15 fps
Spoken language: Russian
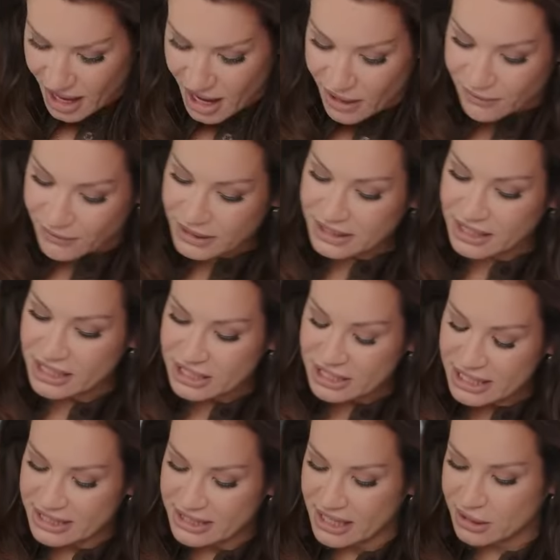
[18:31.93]
Вы
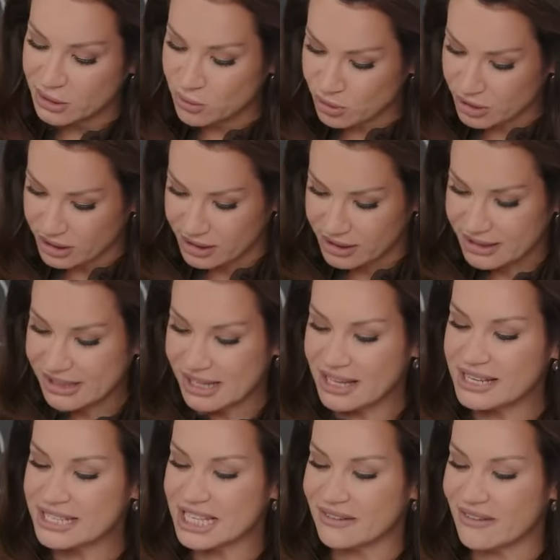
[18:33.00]
должны с натуры
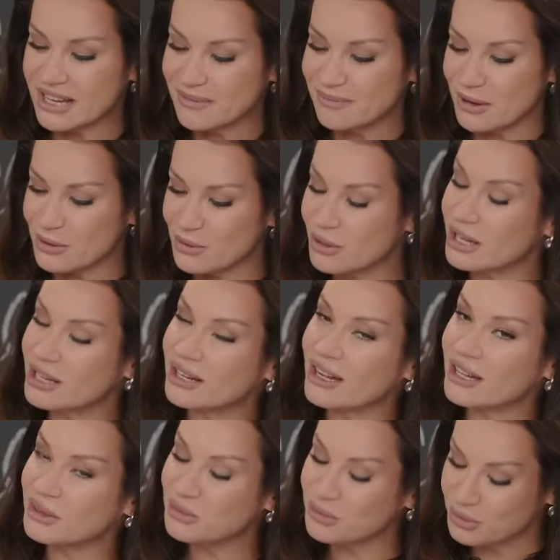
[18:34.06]
нарисовать мою
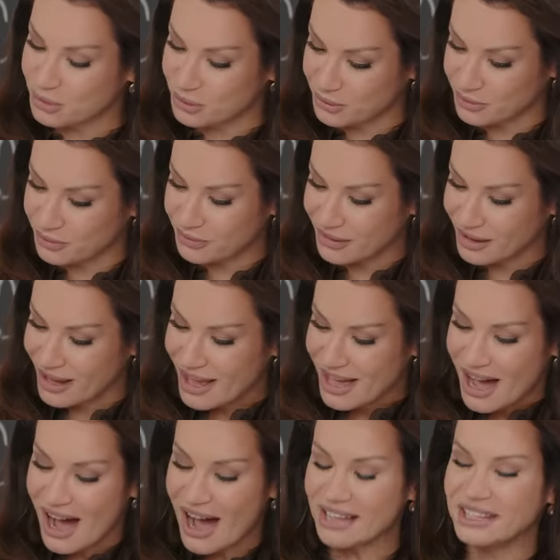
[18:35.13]
карикатуру,
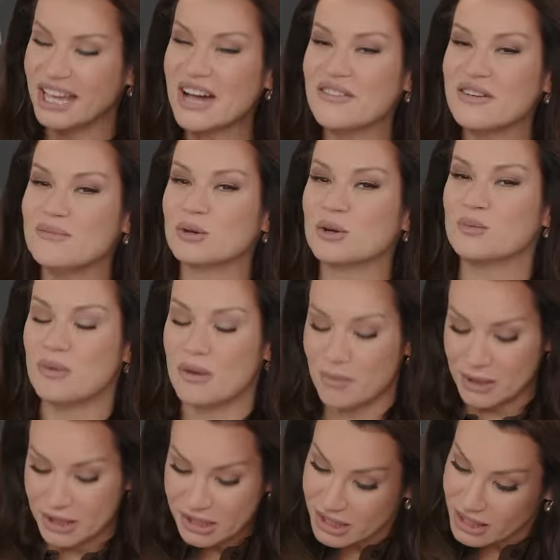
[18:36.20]
а я выберу
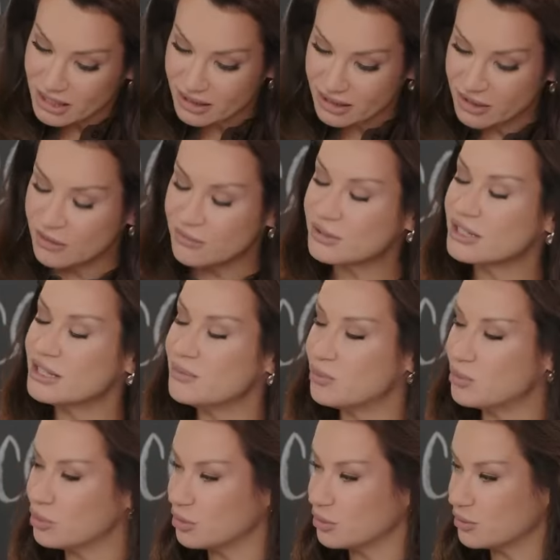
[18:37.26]
победителя
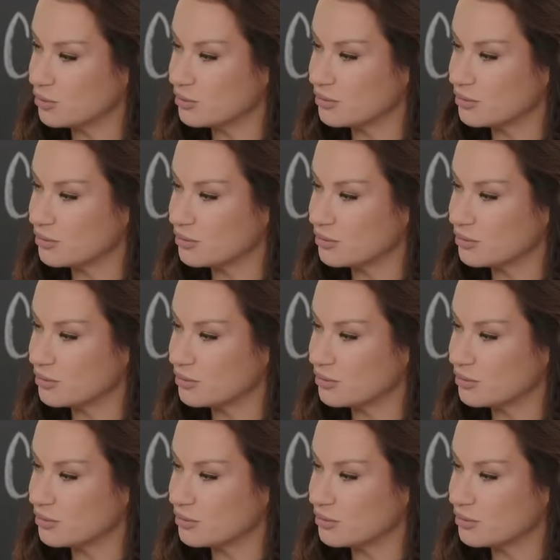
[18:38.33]
вслепую.